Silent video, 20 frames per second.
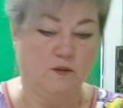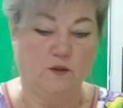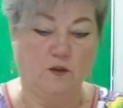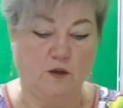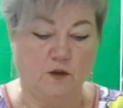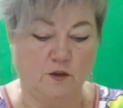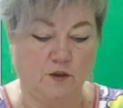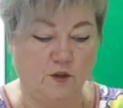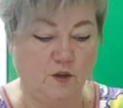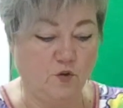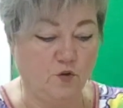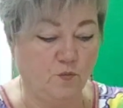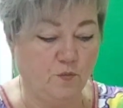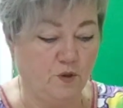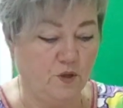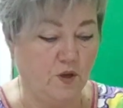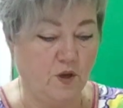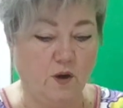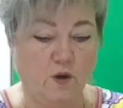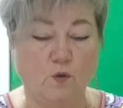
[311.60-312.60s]
Так, и у
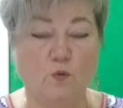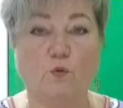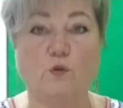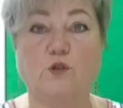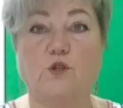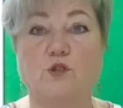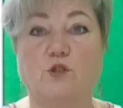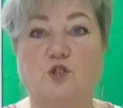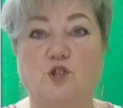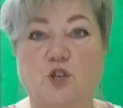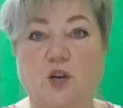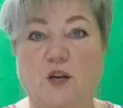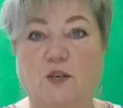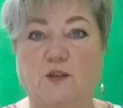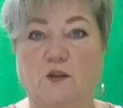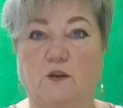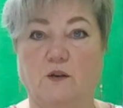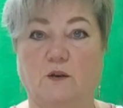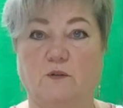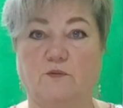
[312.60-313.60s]
меня очень
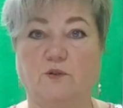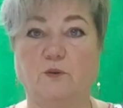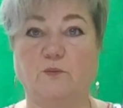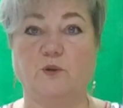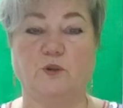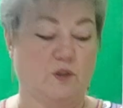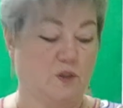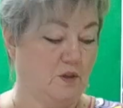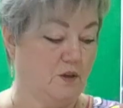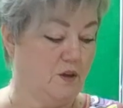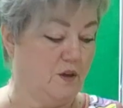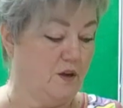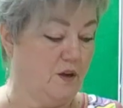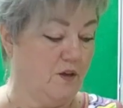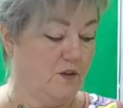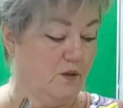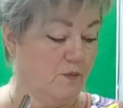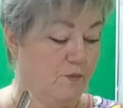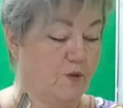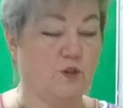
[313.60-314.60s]
тщательно вымытые
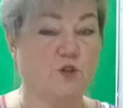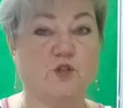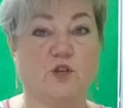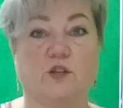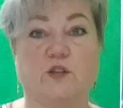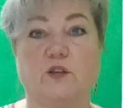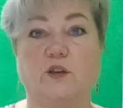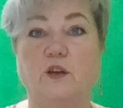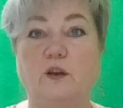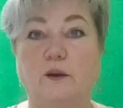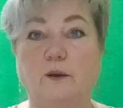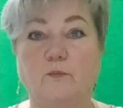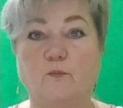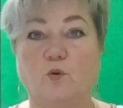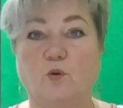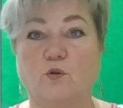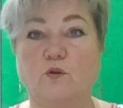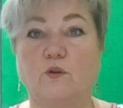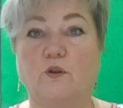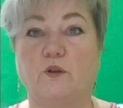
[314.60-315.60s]
рядом лежат и
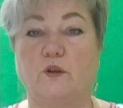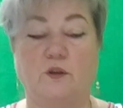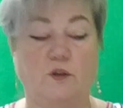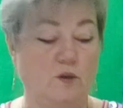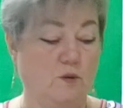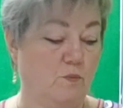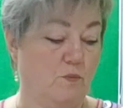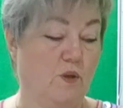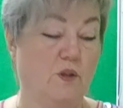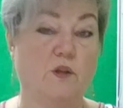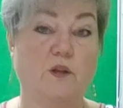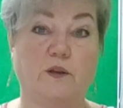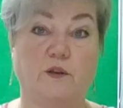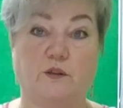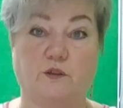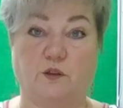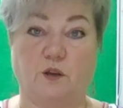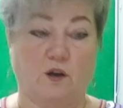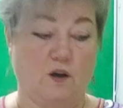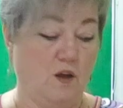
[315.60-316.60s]
лимон, и
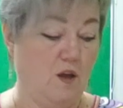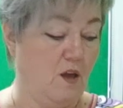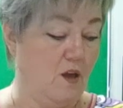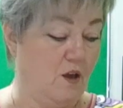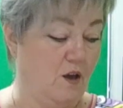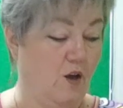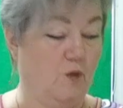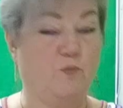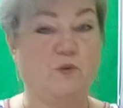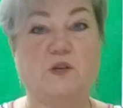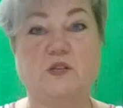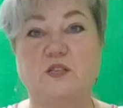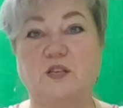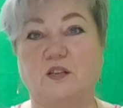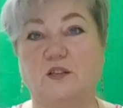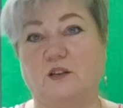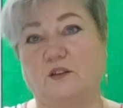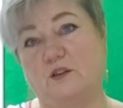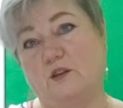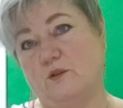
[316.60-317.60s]
мандаринка.
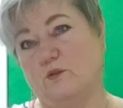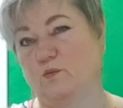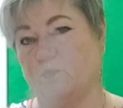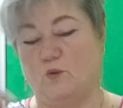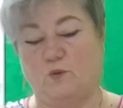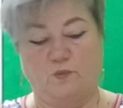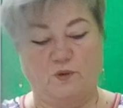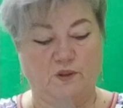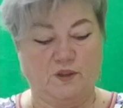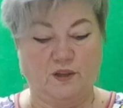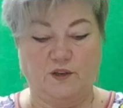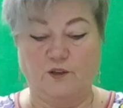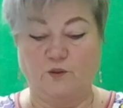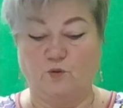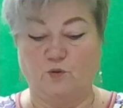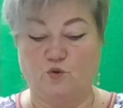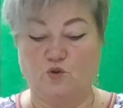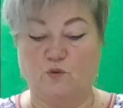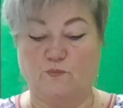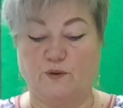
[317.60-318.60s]
Апельсина нет, думаю, мандарин
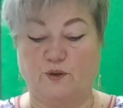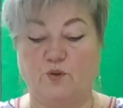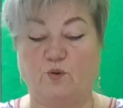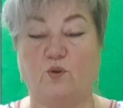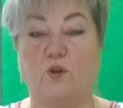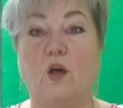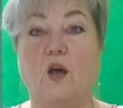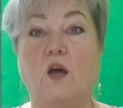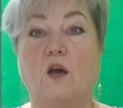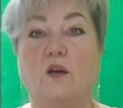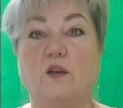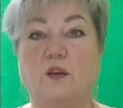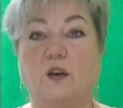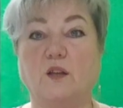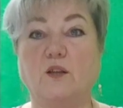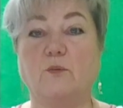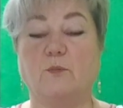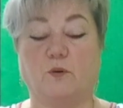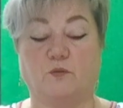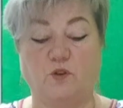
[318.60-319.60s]
тоже пойдет. Я
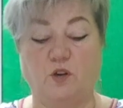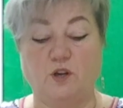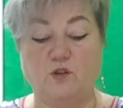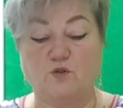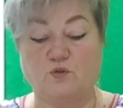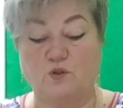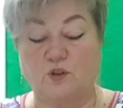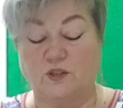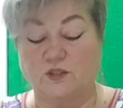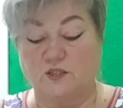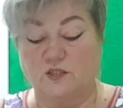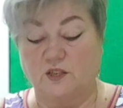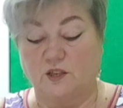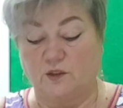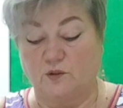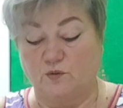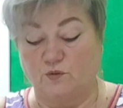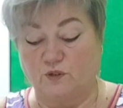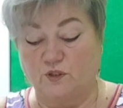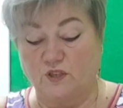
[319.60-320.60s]
добавляю сюда
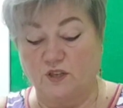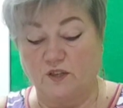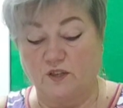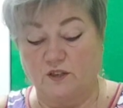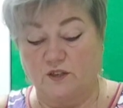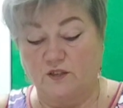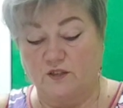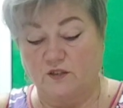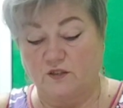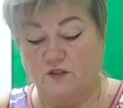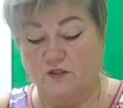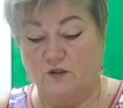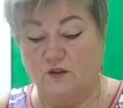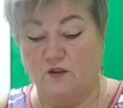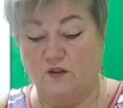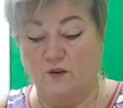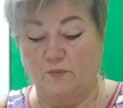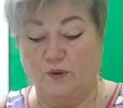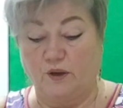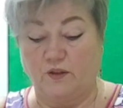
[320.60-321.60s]
цедру. Цедра,
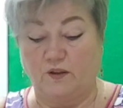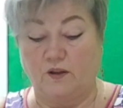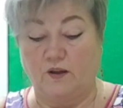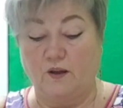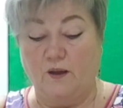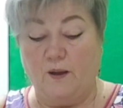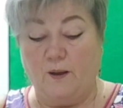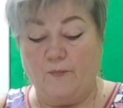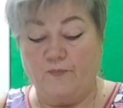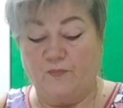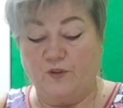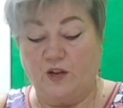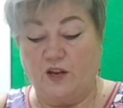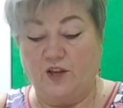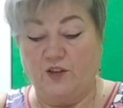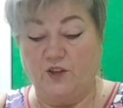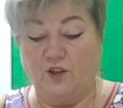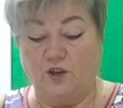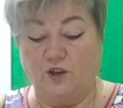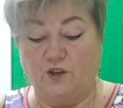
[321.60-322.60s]
ребята, для
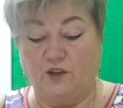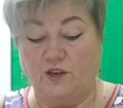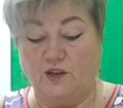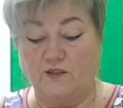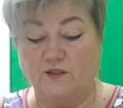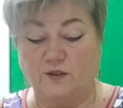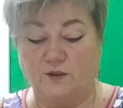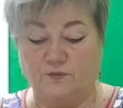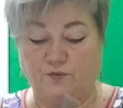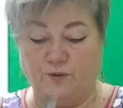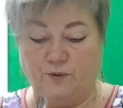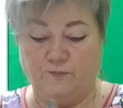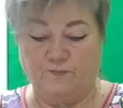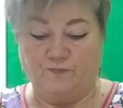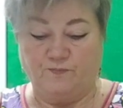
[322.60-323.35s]
этих кексов